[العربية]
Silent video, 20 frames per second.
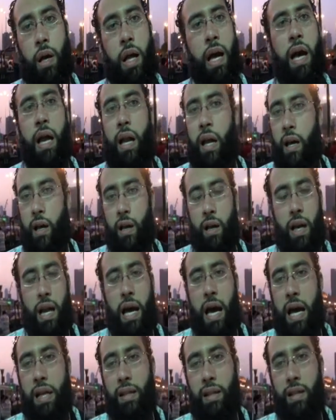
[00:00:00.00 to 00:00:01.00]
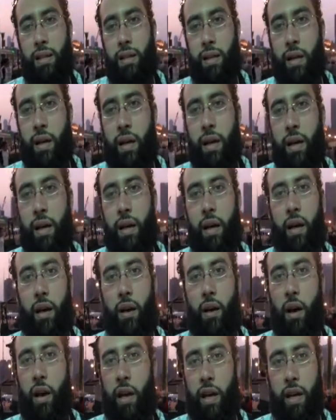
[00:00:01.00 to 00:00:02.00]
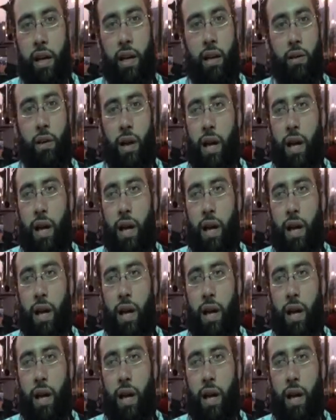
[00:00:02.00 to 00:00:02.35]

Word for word: لا لا العدد آه، قليل